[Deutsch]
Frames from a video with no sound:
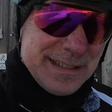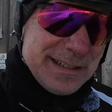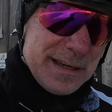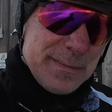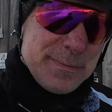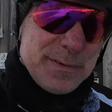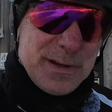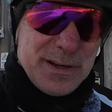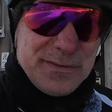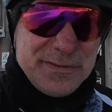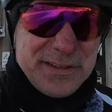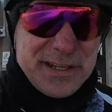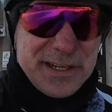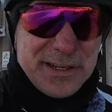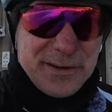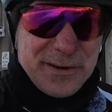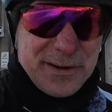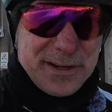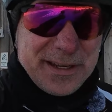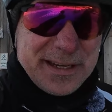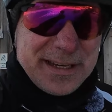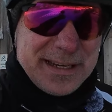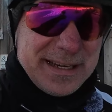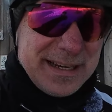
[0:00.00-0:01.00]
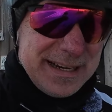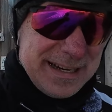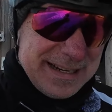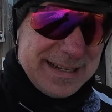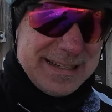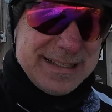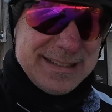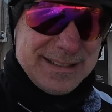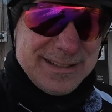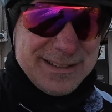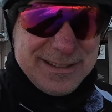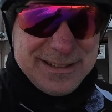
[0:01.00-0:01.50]
Gibt auch wieder neue.
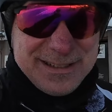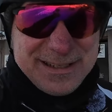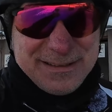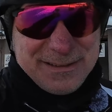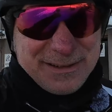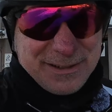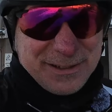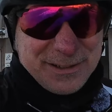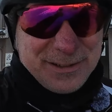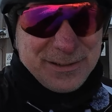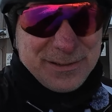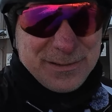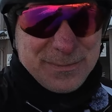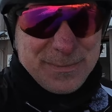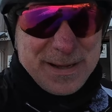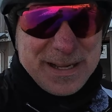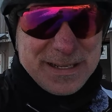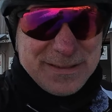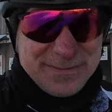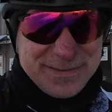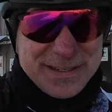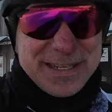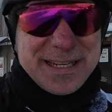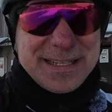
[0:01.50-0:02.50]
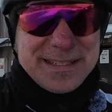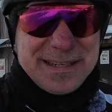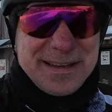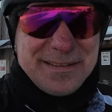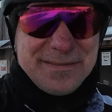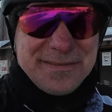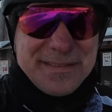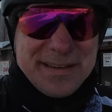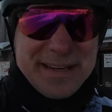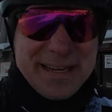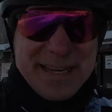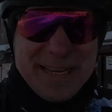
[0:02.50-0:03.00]
Also, wir können uns bald wieder
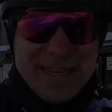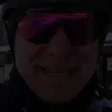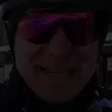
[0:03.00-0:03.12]
treffen.